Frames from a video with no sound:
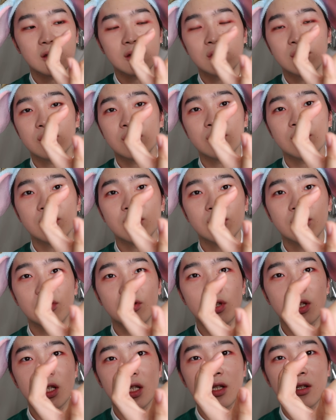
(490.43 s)
こ
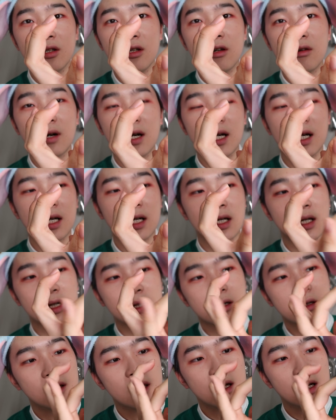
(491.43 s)
の色
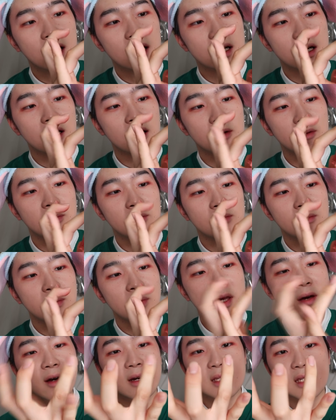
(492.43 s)
はなんか
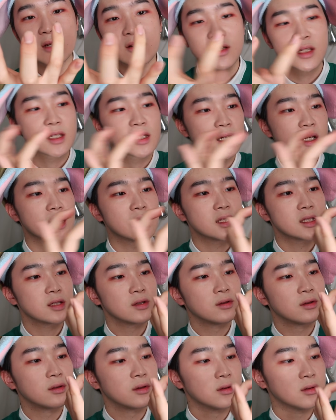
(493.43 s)
宮脇さくらさんって感じ
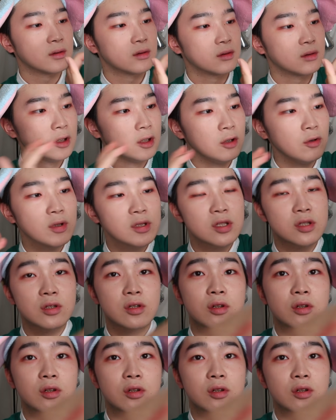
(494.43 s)
の、お、すっ